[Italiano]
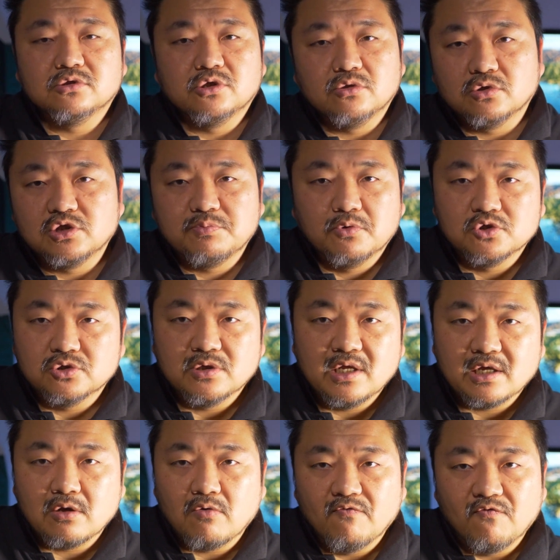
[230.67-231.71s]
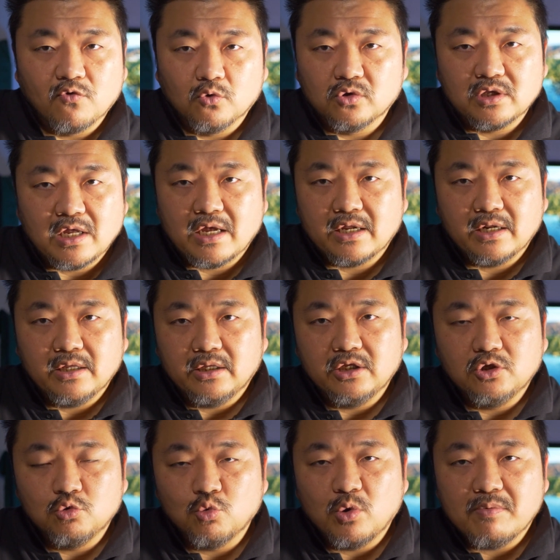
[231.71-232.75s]
cioè non si possono neanche confrontare
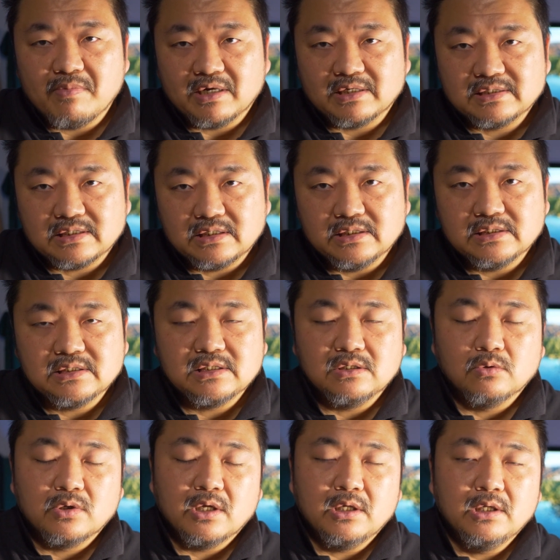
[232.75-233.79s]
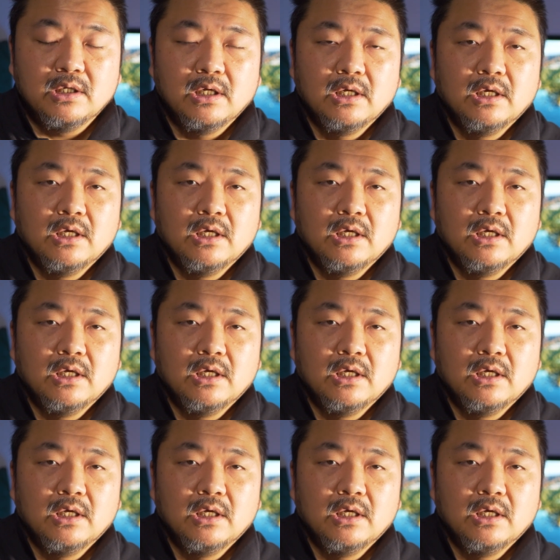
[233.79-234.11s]
i due marzialisti, ok?